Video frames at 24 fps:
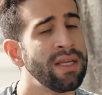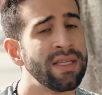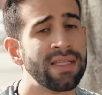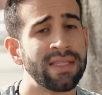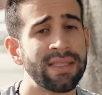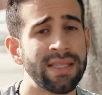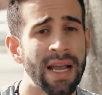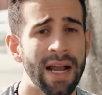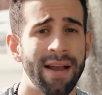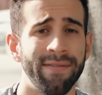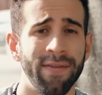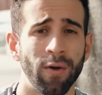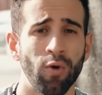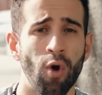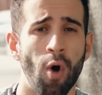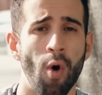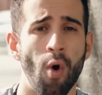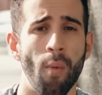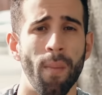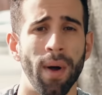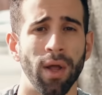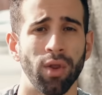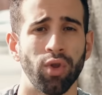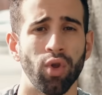Serve
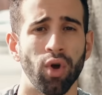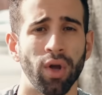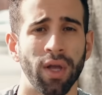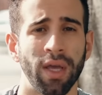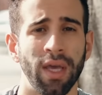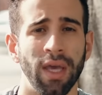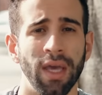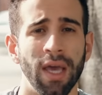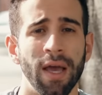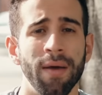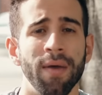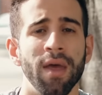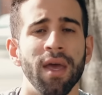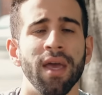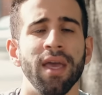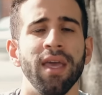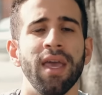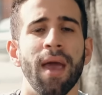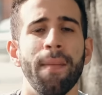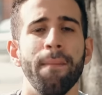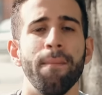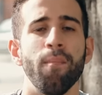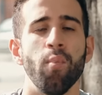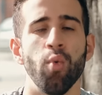como uma toquinha
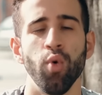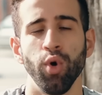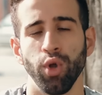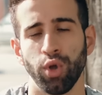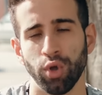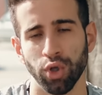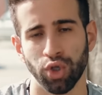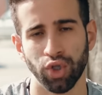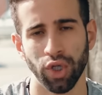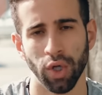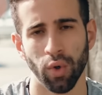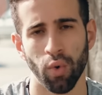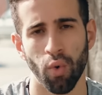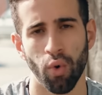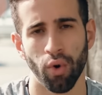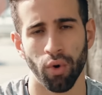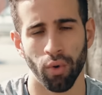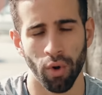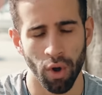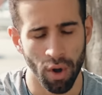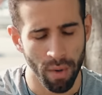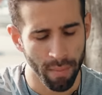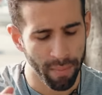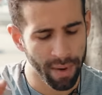e é muito
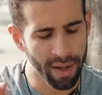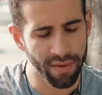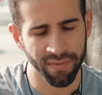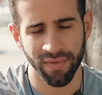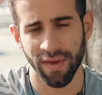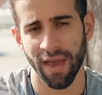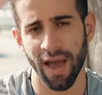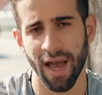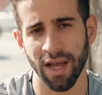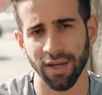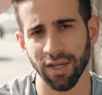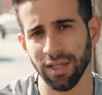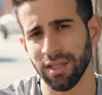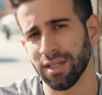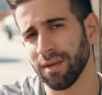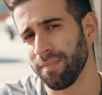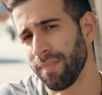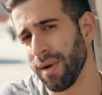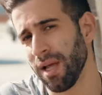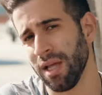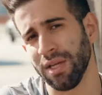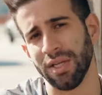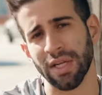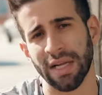seguro. Para viagens,
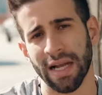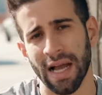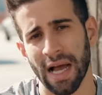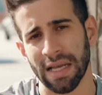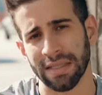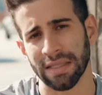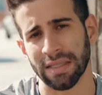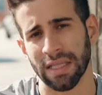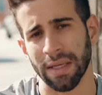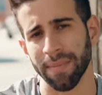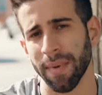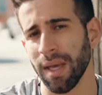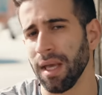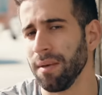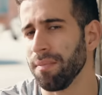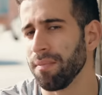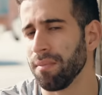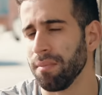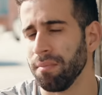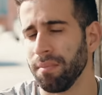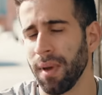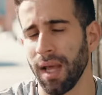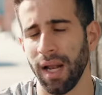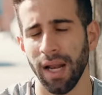plano de casa também,
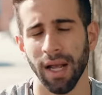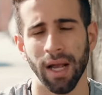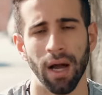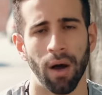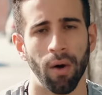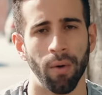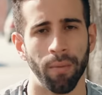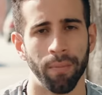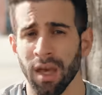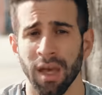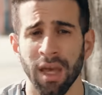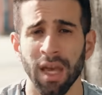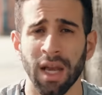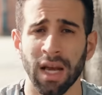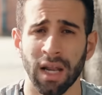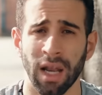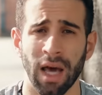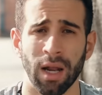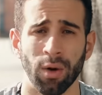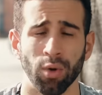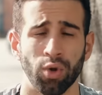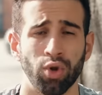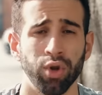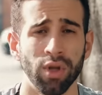bem legal. E
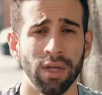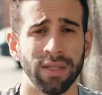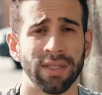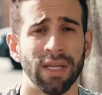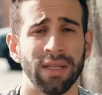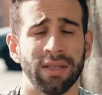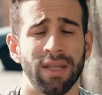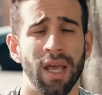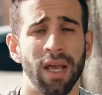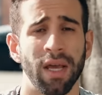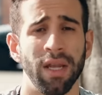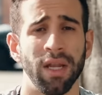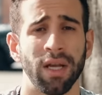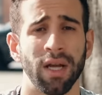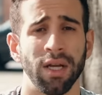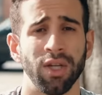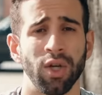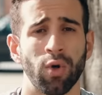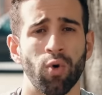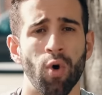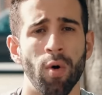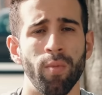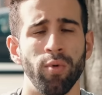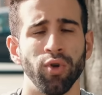claro, toda essa técnica
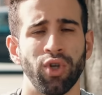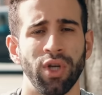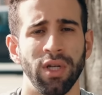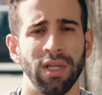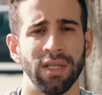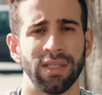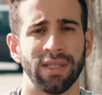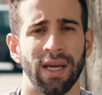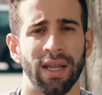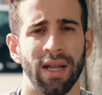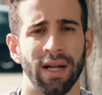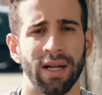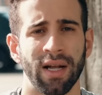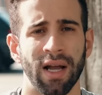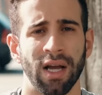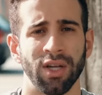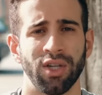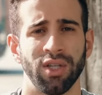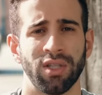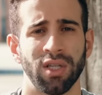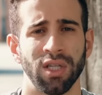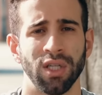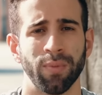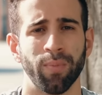de como utilizar a caixa
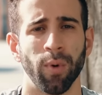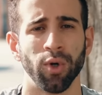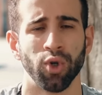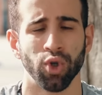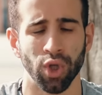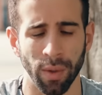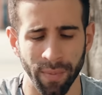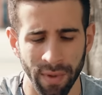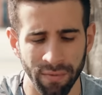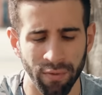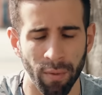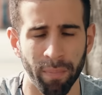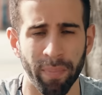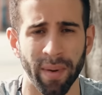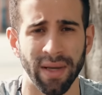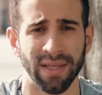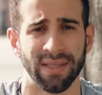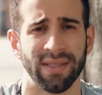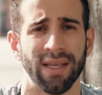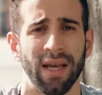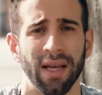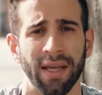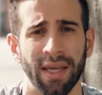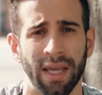de transporte eu também vou
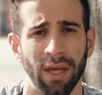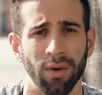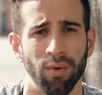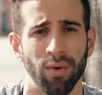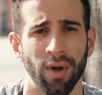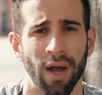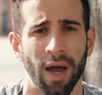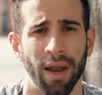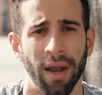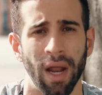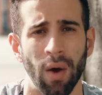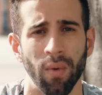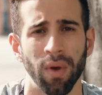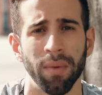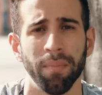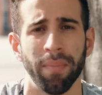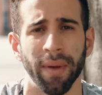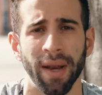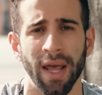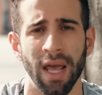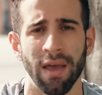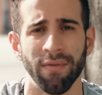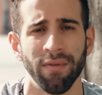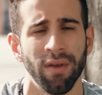passar aqui no canal em
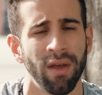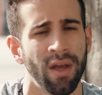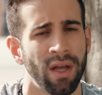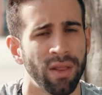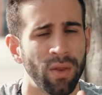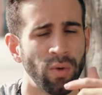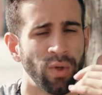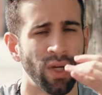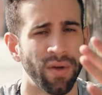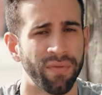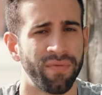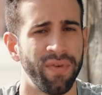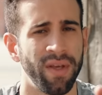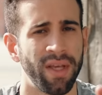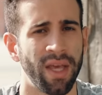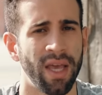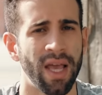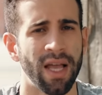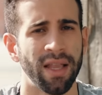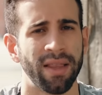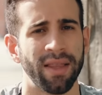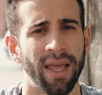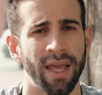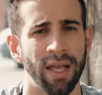breve, então já
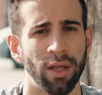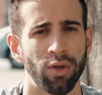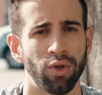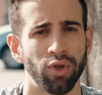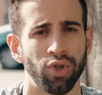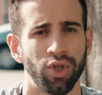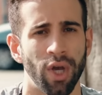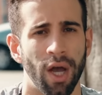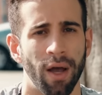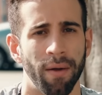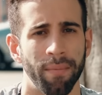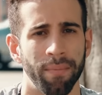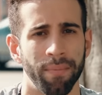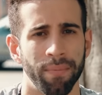fiquem atentos já.